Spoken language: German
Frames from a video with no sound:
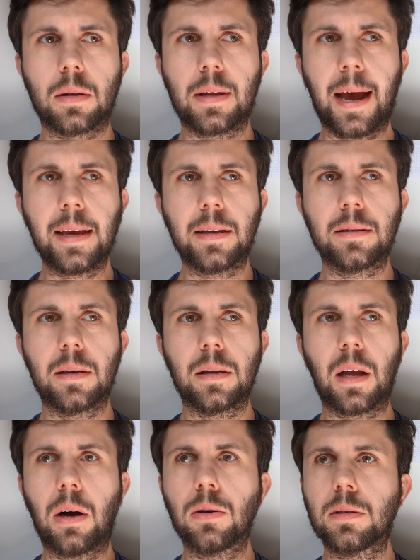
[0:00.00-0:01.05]
Teich sehe
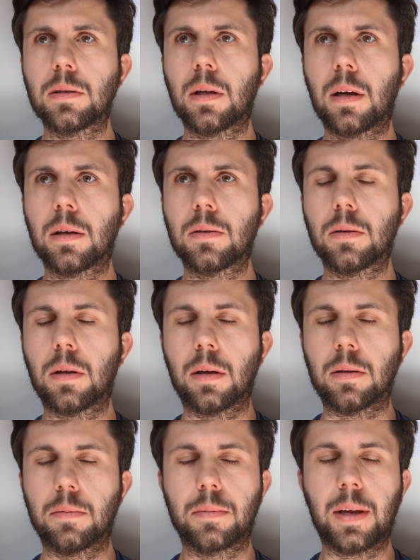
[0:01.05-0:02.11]
draußen, also
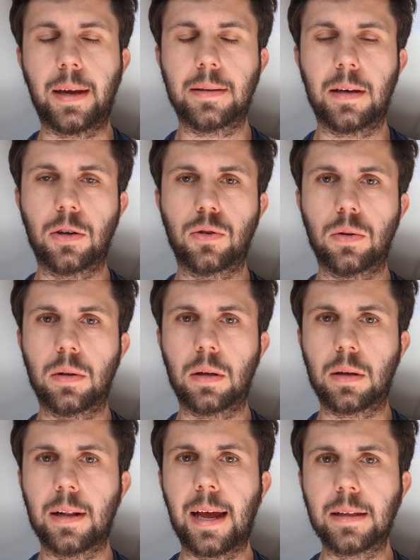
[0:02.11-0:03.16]
äh, Teich sei schon,
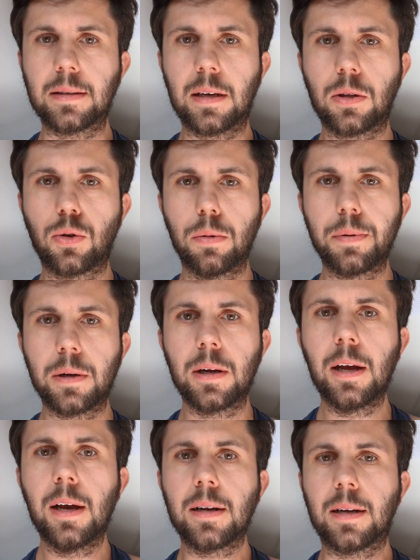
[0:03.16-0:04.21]
einen kleinen See,
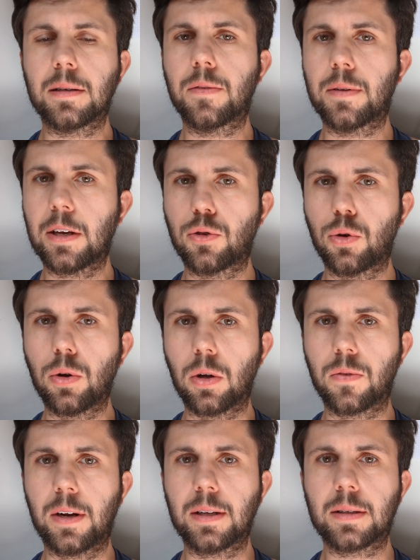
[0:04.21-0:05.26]
Tümpel, das sieht sehr schön
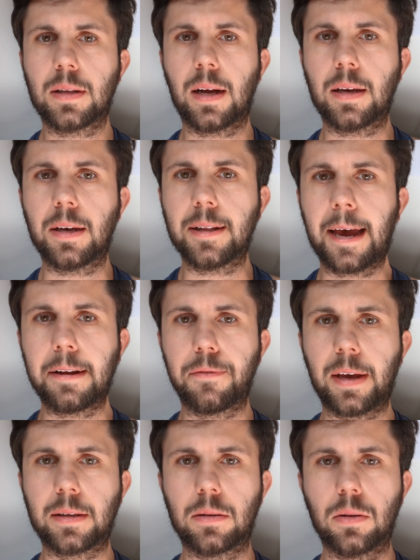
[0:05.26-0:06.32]
aus, weil das da
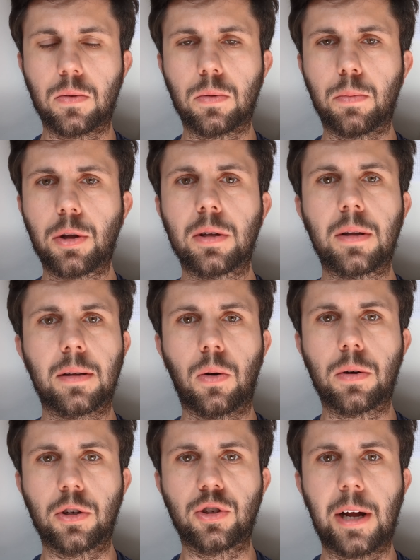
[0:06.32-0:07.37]
hineinwächst. Und so möchte ich das
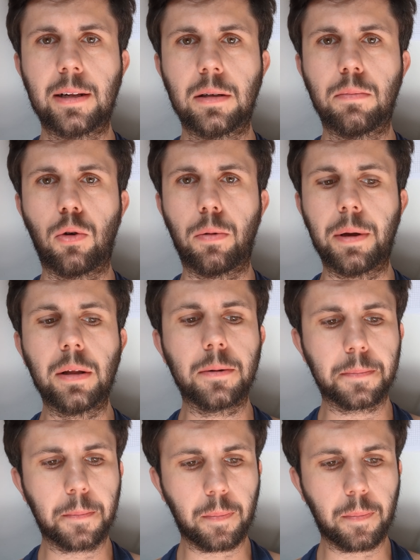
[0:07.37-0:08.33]
auch gestalten im Morbid.